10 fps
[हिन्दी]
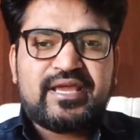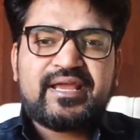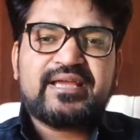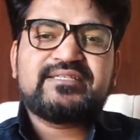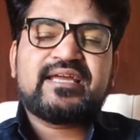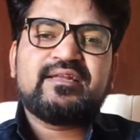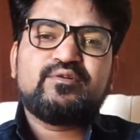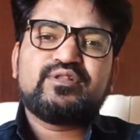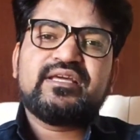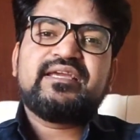टेक के चैनल
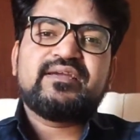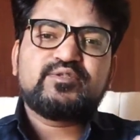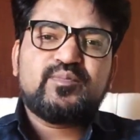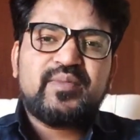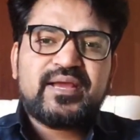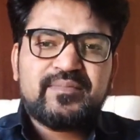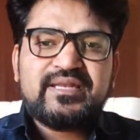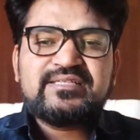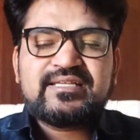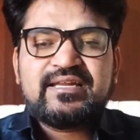होते हैं या जो मेक
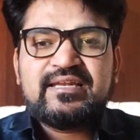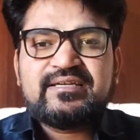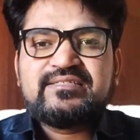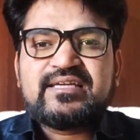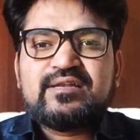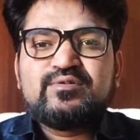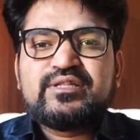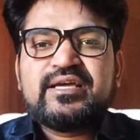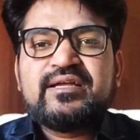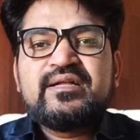मनी से रिलेटेड चैनल
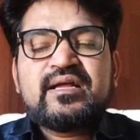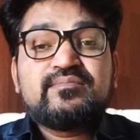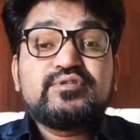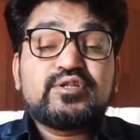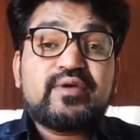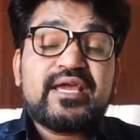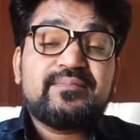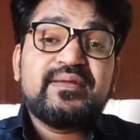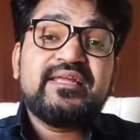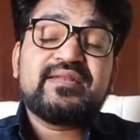होते हैं मुझे तो
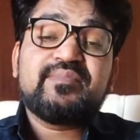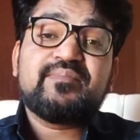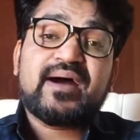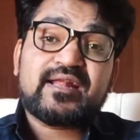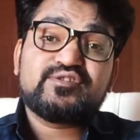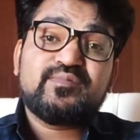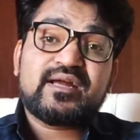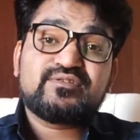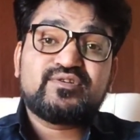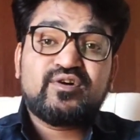एक मिलियन में बारह सौ
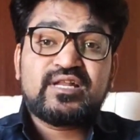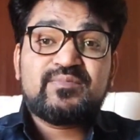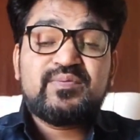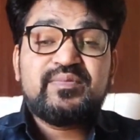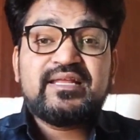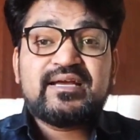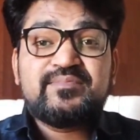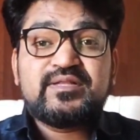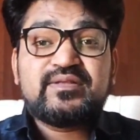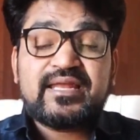बारह सौ डॉलर भी मिले
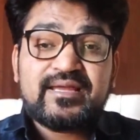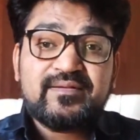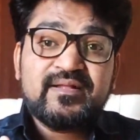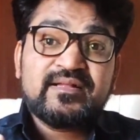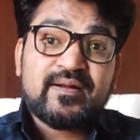अभी यानी